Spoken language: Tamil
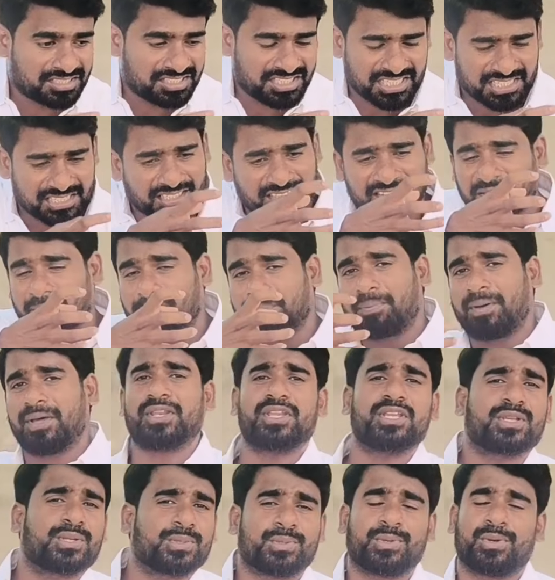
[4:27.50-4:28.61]
இந்த சின்னத்தை
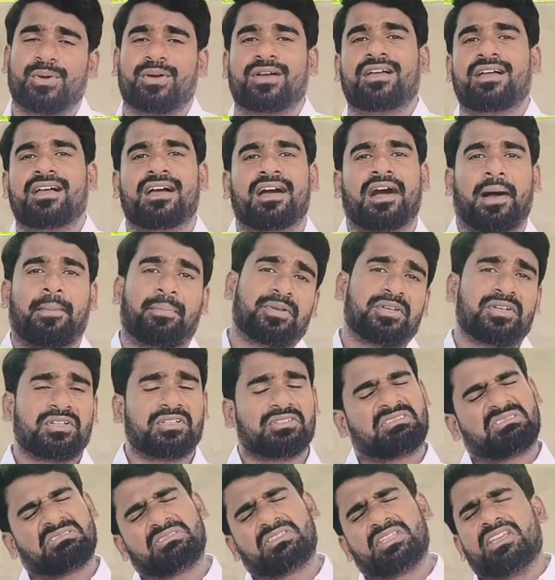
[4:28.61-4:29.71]
பறிக்கணும் அப்படின்னு
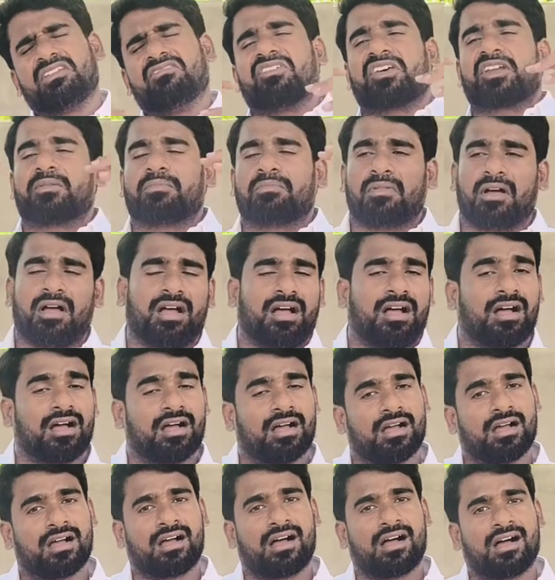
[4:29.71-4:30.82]

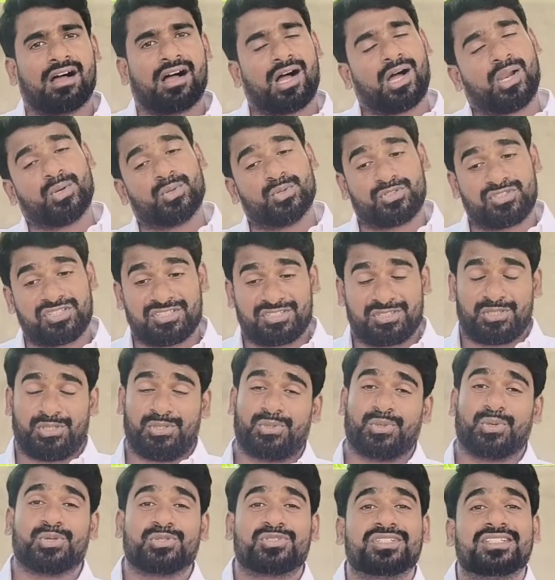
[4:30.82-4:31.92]
தீவிரமாக ஆலோசித்து
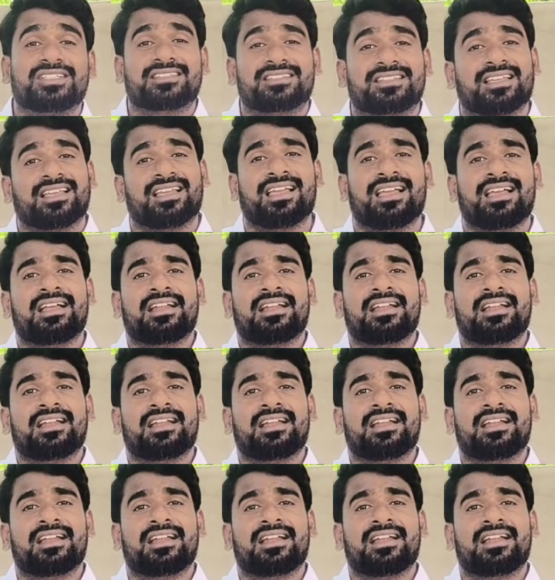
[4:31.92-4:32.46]
யோசித்து